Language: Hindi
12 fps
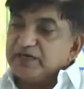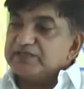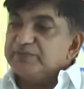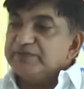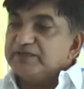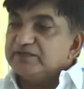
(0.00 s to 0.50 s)

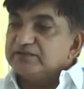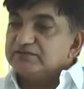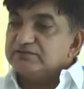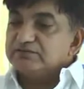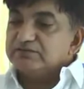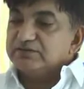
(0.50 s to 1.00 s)
बाद में
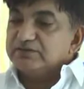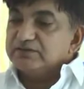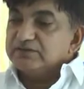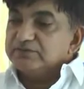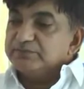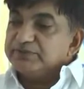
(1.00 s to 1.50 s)

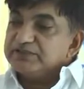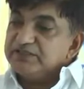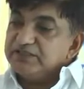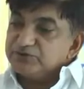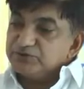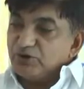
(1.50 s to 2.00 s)

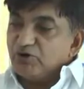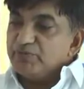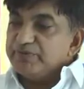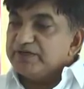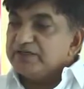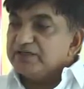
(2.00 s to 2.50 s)
पिछले चुनाव
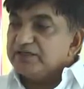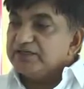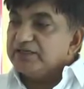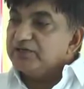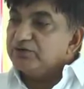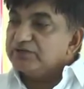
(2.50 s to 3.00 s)
में
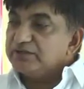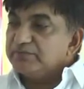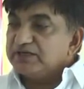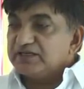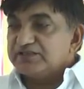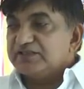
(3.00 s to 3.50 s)
इनेलो के
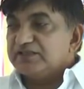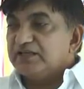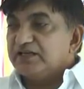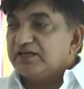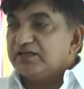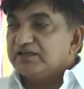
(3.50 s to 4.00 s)
मक्खन
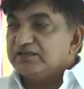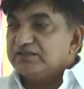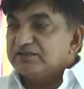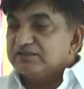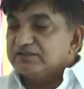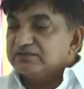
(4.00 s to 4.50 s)
सिंगला
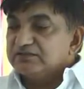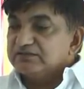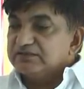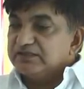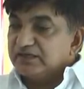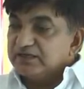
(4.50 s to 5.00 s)

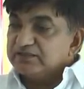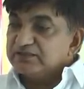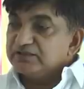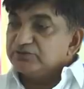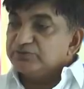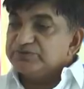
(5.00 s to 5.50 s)

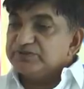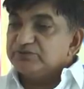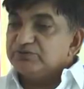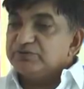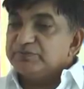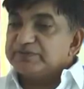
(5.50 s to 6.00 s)
रणनीतिक रूप से
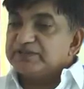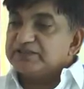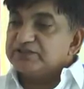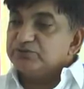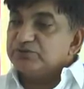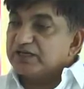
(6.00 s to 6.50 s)
उन्होंने
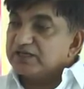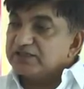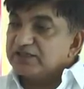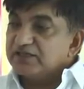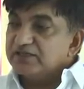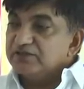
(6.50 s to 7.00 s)
प्रत्याशी उतारा
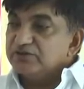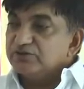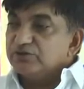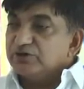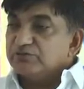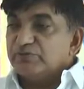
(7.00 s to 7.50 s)
था
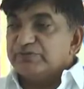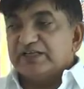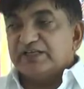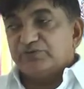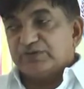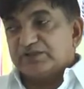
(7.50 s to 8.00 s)
और वो
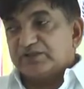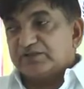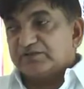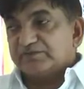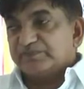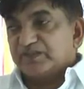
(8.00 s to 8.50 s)
विजयी हुए थे
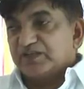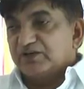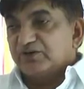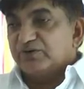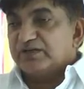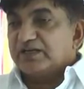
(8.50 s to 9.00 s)

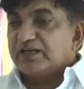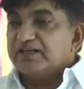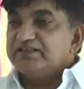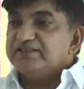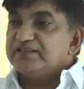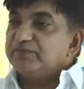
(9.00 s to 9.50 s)
और
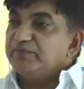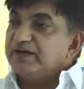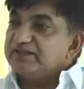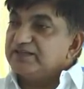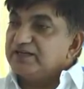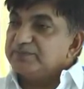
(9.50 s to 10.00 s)
हैरानीजनक
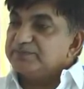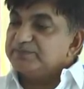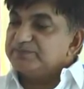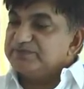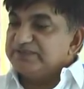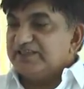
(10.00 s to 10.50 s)
बात आप
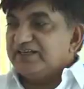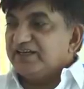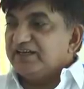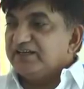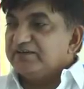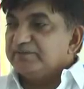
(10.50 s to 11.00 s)
ये
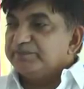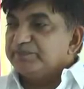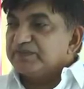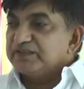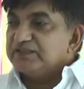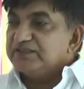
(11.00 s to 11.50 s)
है
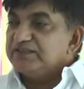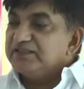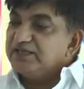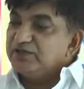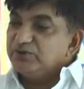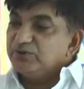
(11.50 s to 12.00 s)
कि
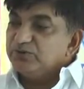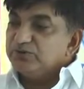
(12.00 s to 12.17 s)
इनेलो